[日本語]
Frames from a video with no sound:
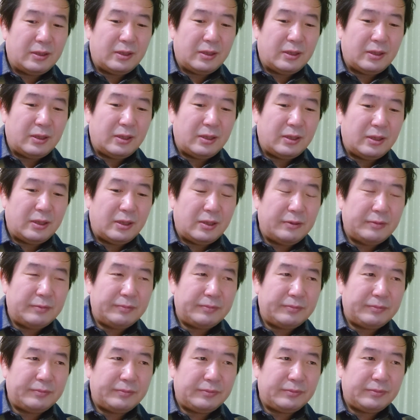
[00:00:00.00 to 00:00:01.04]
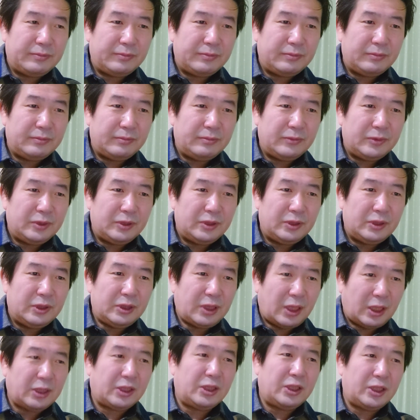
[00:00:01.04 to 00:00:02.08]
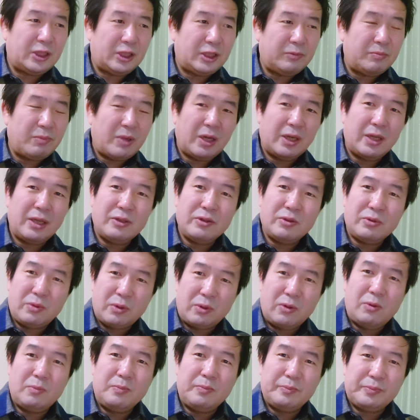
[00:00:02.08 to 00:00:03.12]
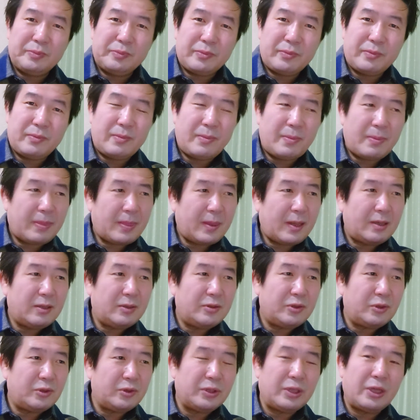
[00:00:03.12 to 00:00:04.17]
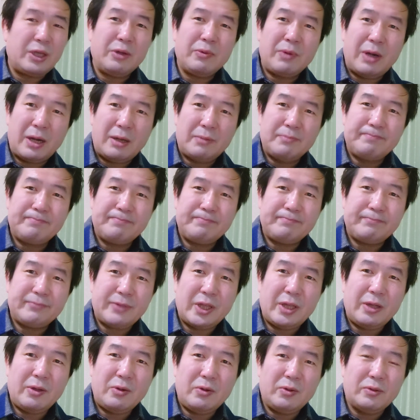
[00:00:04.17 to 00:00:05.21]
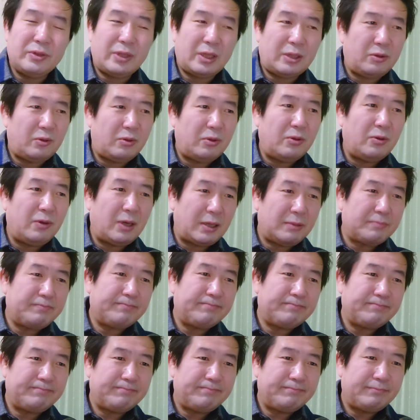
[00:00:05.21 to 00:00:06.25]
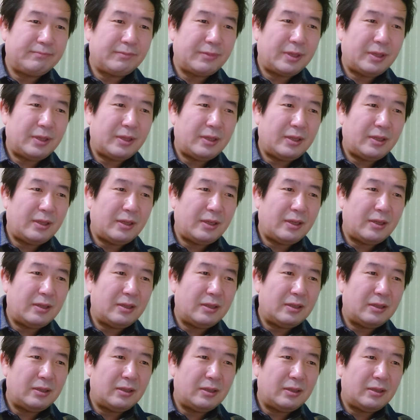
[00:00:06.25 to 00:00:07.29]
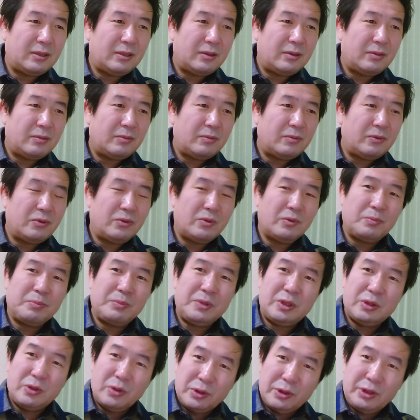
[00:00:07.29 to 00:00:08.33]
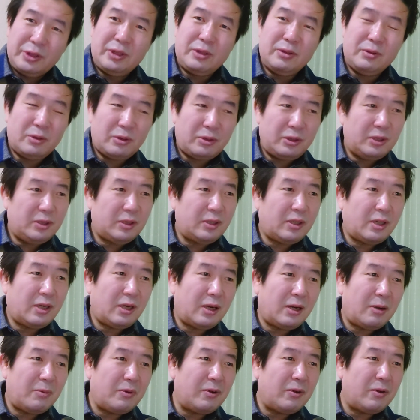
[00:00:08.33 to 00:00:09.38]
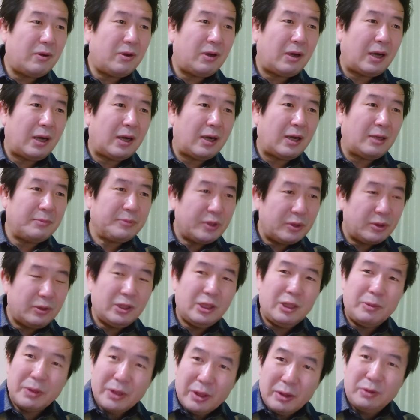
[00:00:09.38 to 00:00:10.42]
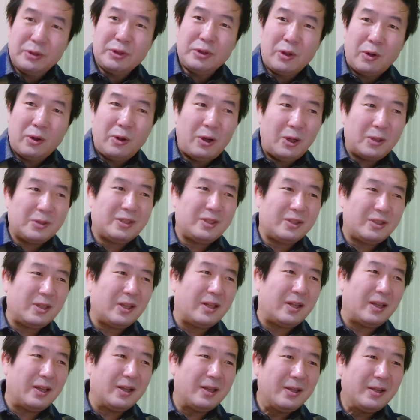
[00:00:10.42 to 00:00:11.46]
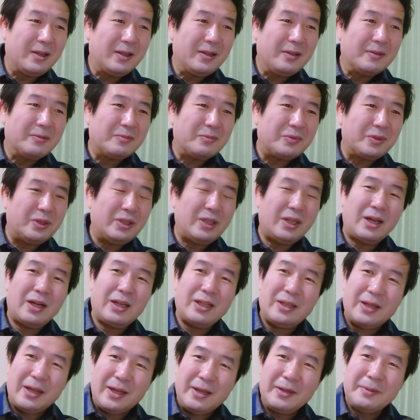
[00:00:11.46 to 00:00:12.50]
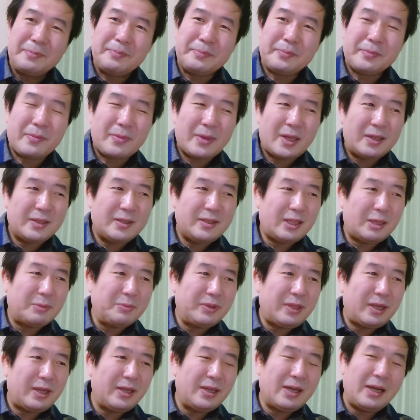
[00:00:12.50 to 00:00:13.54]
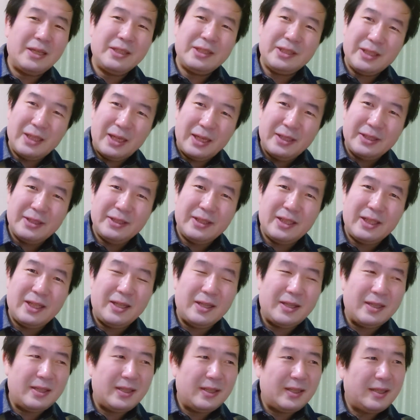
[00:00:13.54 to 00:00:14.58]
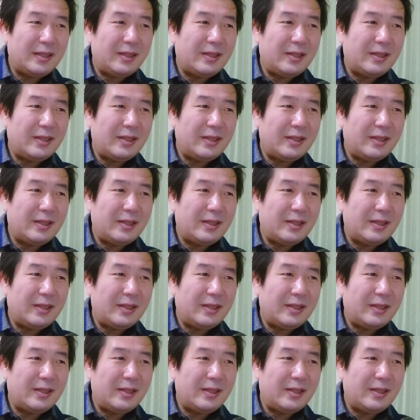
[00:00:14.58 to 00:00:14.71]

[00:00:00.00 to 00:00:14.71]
えー、しかし負けずと女性は、ね、奥さんの方は「味噌汁と言ったらもう赤味噌に決まってるでしょ」って言ってね無理やりねちゃぶ台返し返しで